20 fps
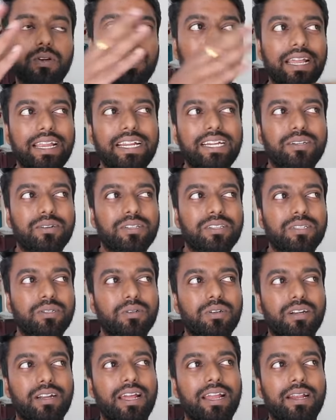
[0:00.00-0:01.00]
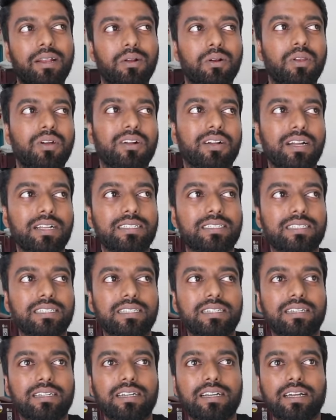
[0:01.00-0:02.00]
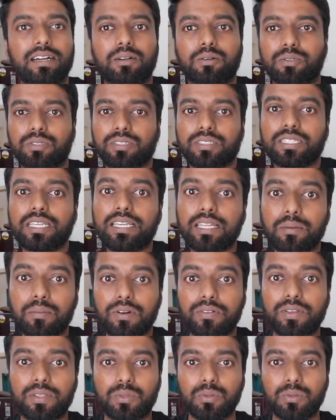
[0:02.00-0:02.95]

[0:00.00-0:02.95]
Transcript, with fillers: அப்புறம் நைட் வந்து ஒரு நைன் ஓ கிளாக் ஆச்சு ஏன்னா கொஞ்சம் சீக்கிரமாகவே